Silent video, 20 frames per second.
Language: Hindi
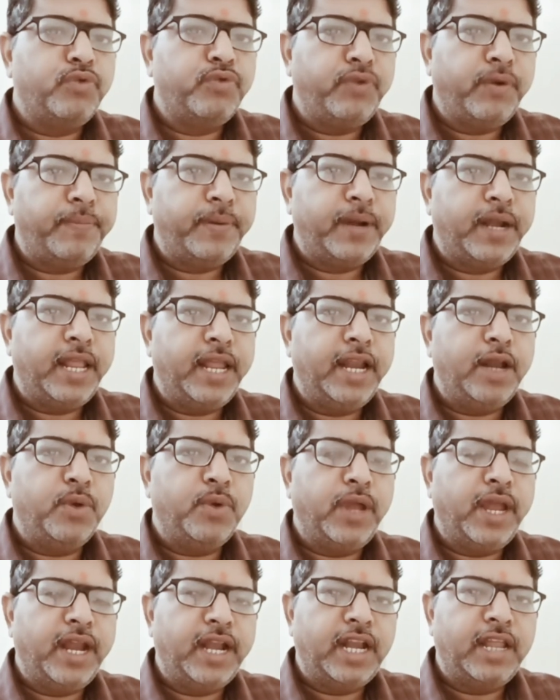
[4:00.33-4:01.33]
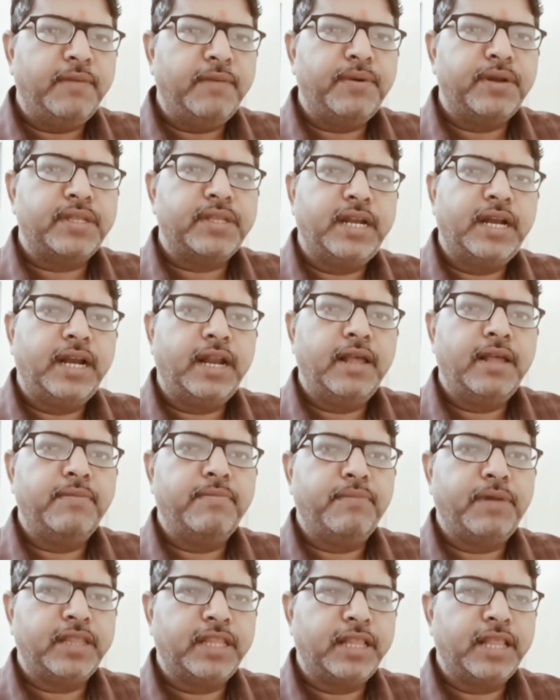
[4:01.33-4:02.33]
तो 50 टू 80 परसेंट
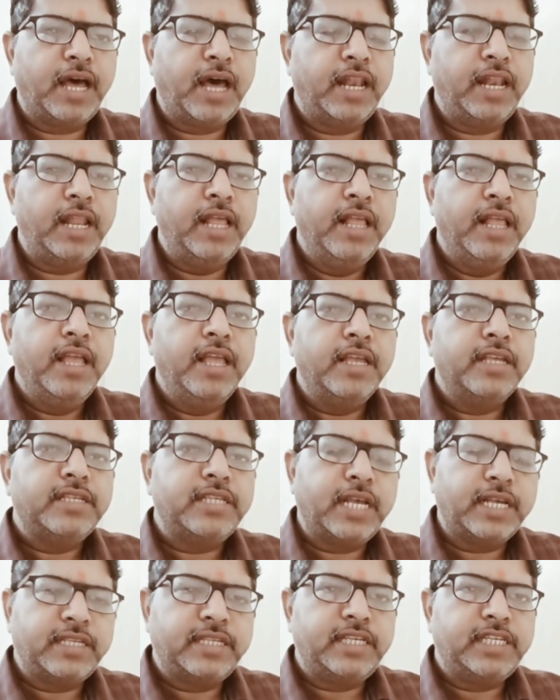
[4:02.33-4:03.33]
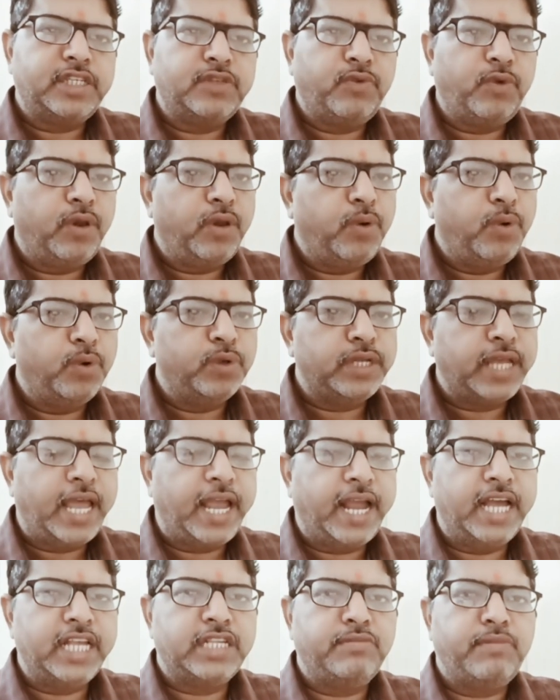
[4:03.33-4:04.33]
मतदान सक्सेसफुल हो
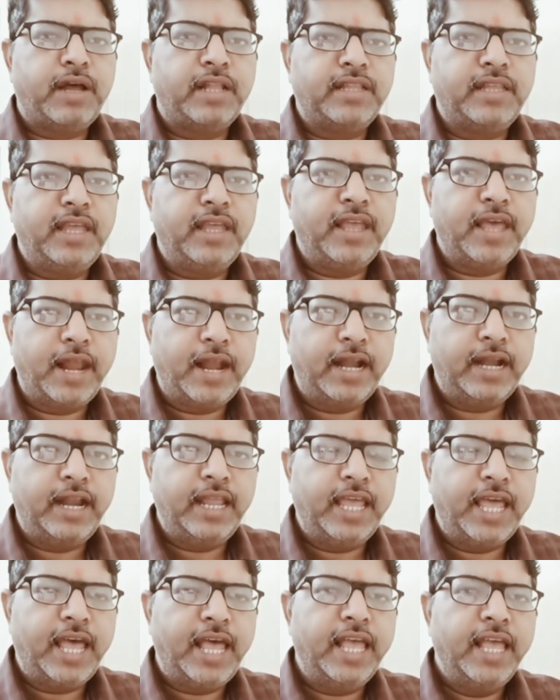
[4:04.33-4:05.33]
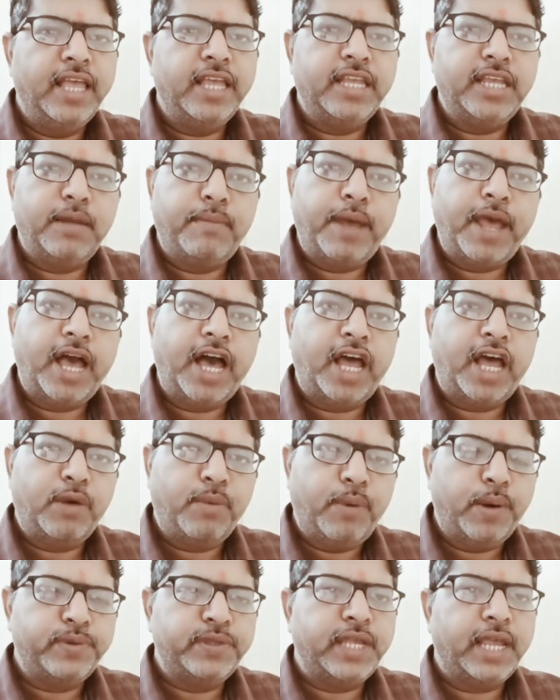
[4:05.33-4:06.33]
जाएगा इस बात की गारंटी है ये मैं
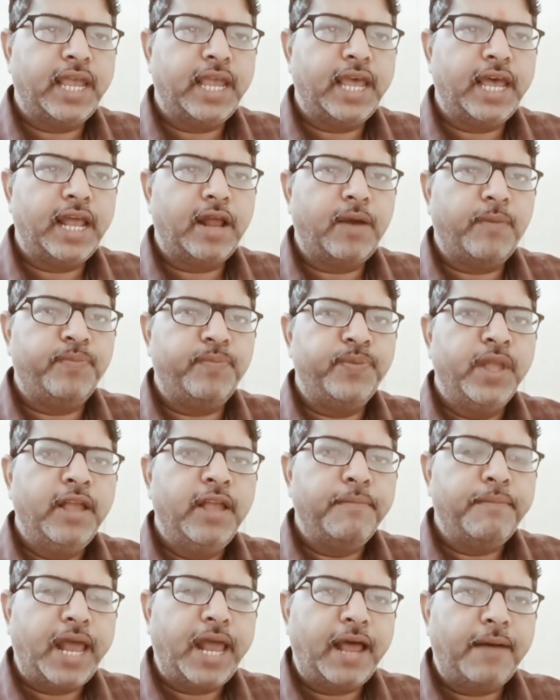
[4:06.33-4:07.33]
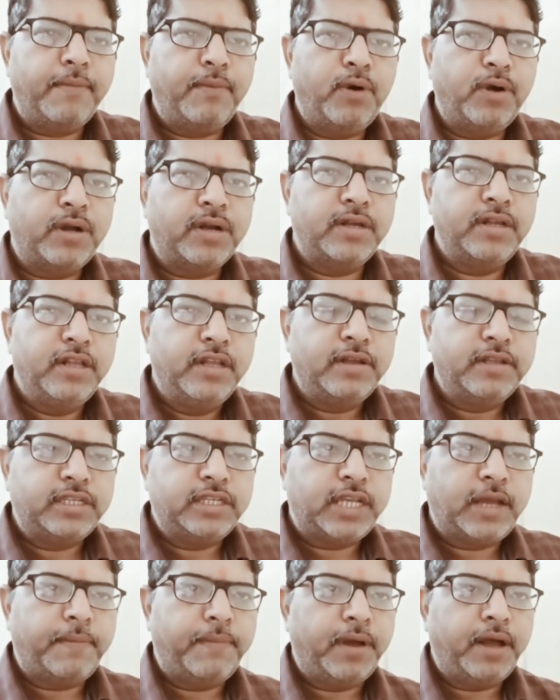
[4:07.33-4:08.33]
अनुभव से कह रहा हूं पहला वोट
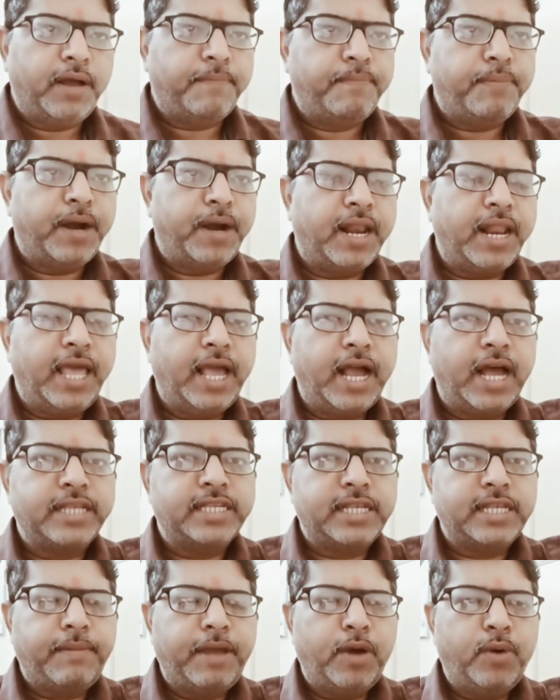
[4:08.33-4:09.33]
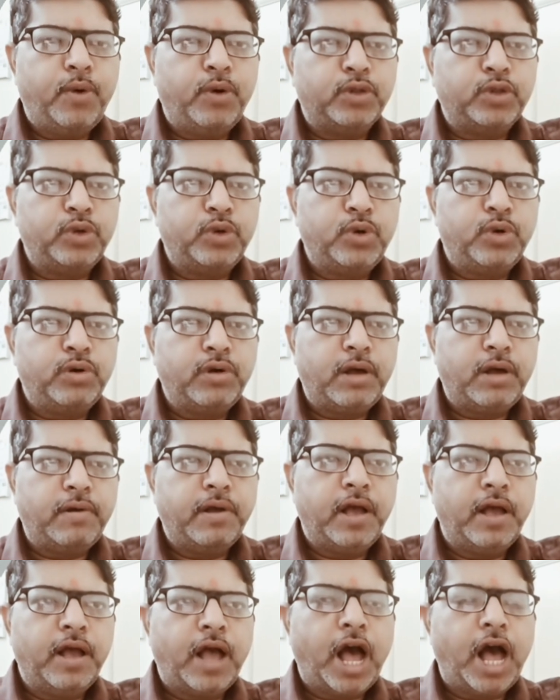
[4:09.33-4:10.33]
जब पढ़ने का समय हो तो
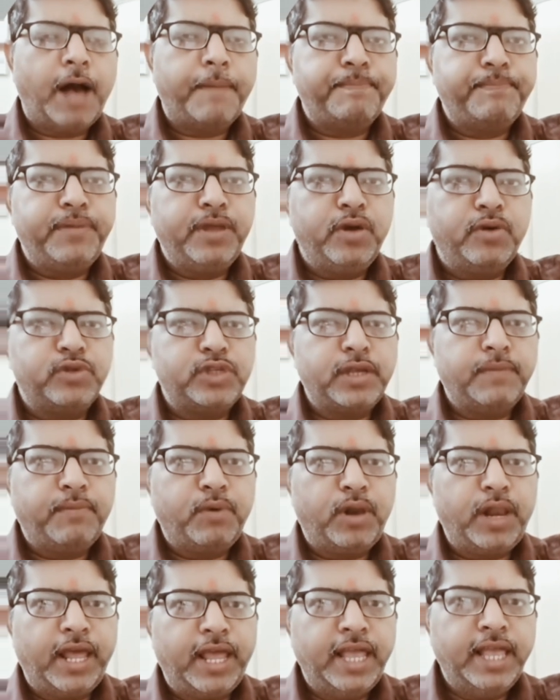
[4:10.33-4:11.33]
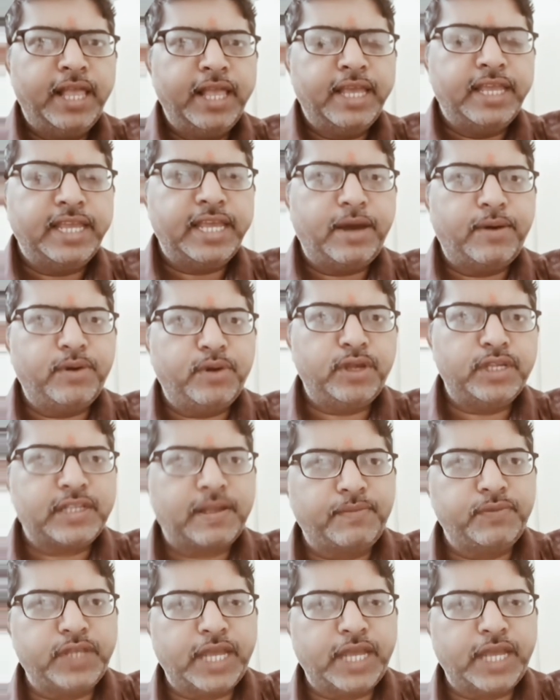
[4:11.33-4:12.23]
आप पीओ से बोले या उनकी